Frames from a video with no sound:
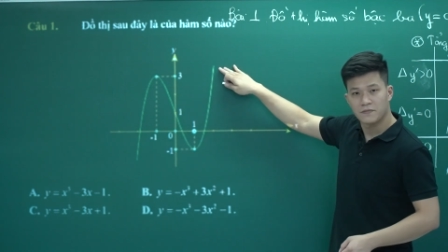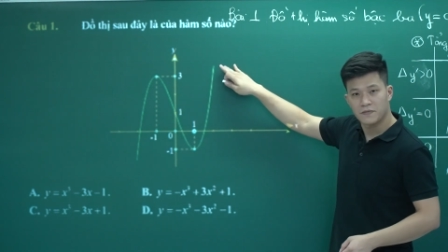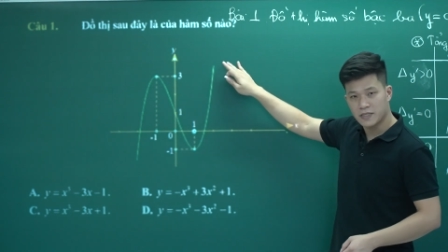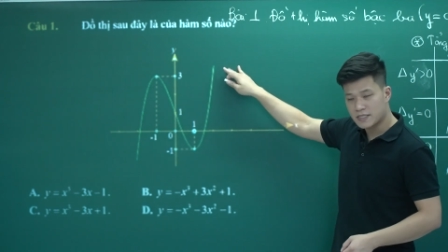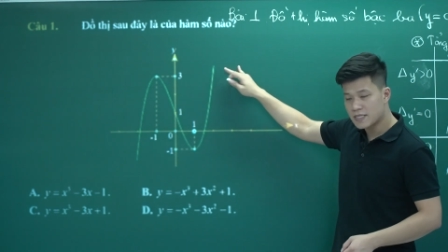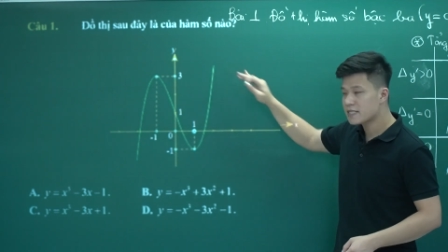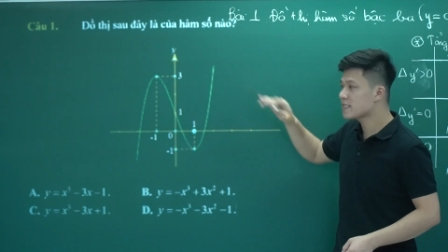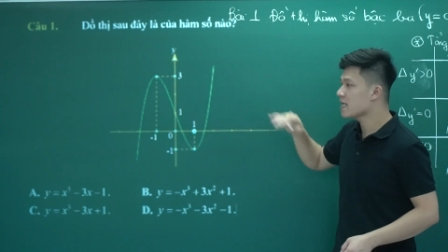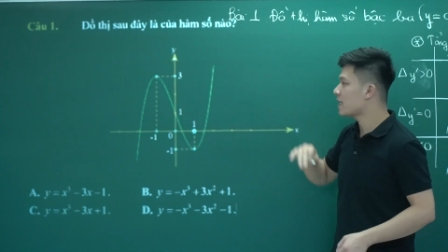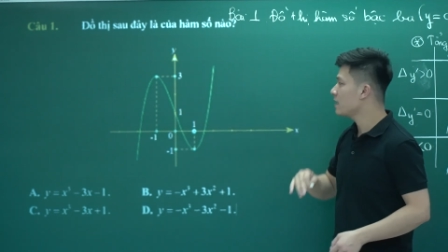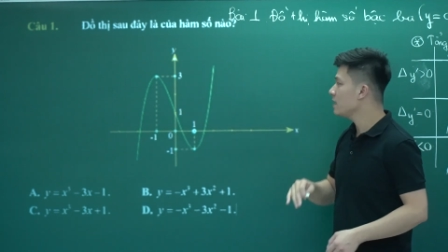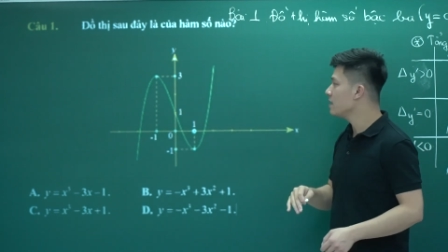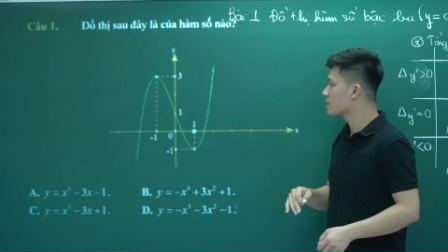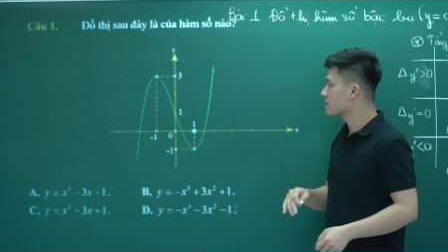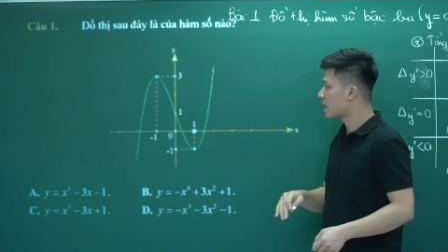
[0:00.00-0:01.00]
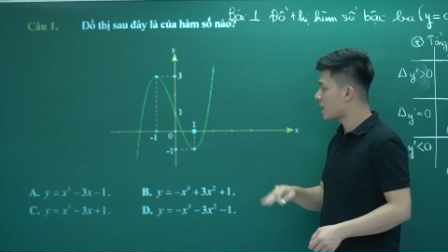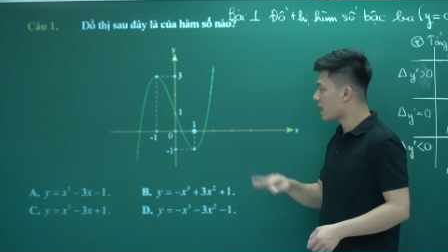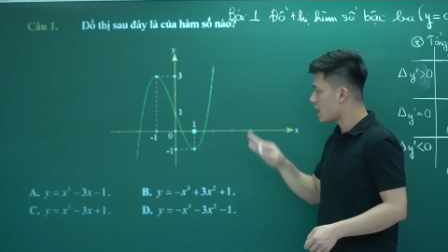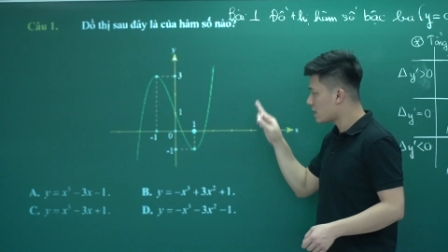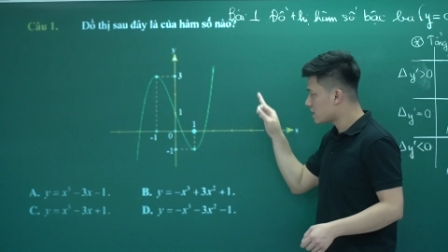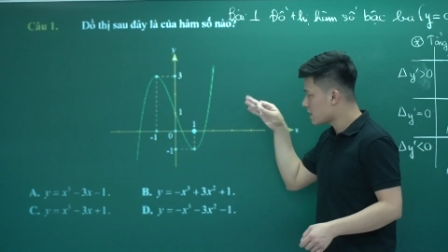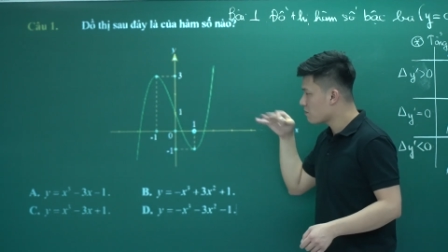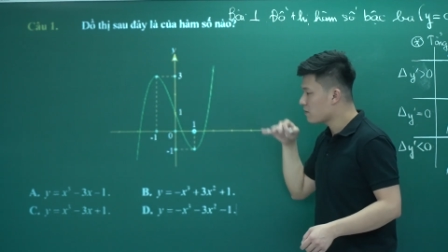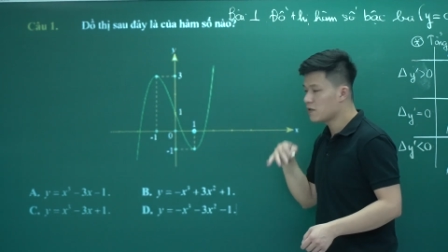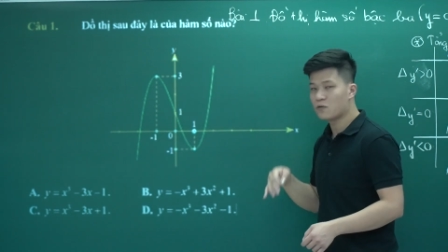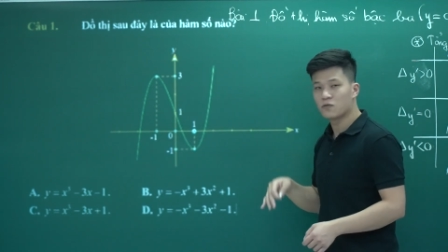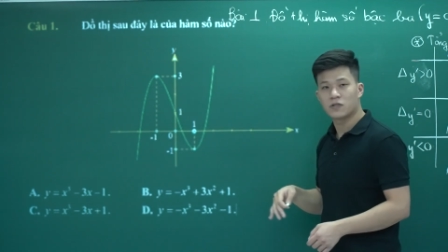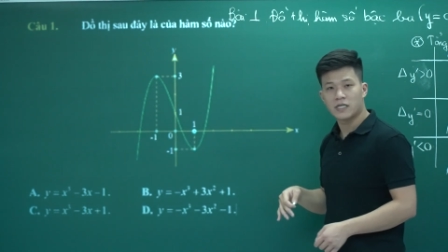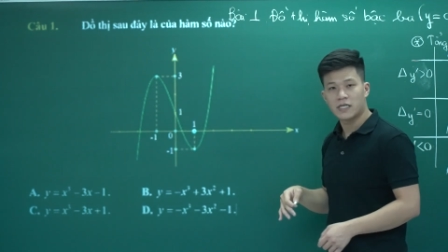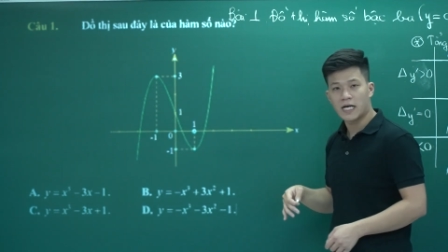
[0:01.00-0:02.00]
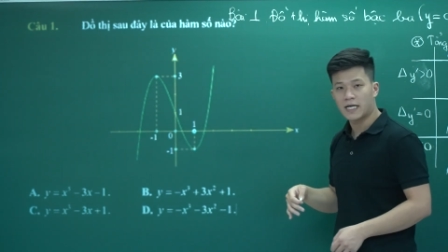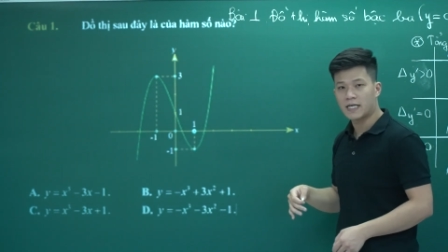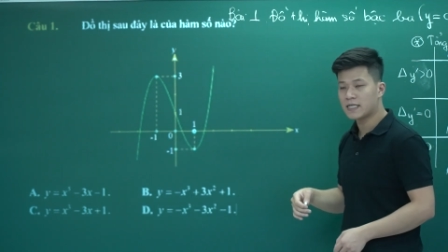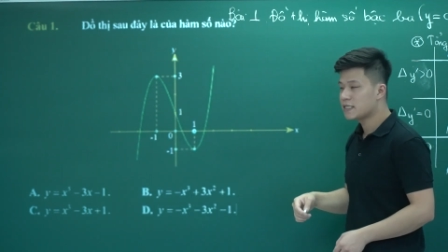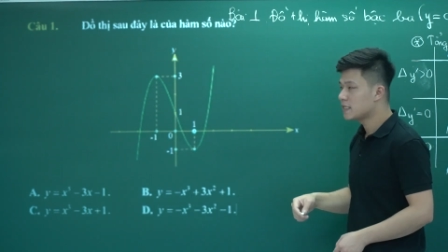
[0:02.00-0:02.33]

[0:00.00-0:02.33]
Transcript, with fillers: vậy chắc chắn được rằng là trong cái đồ thị này